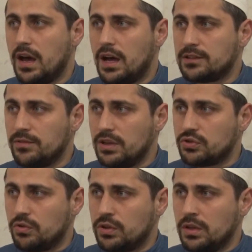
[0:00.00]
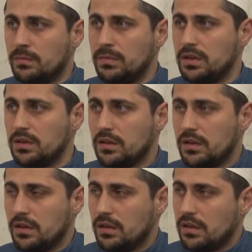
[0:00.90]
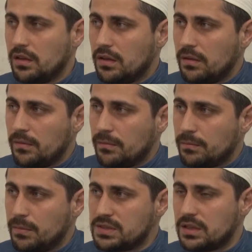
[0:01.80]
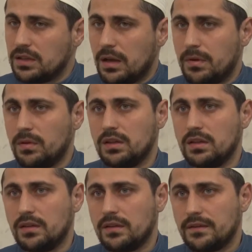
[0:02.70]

отвлечь хоть на миг мысль об Аллахе.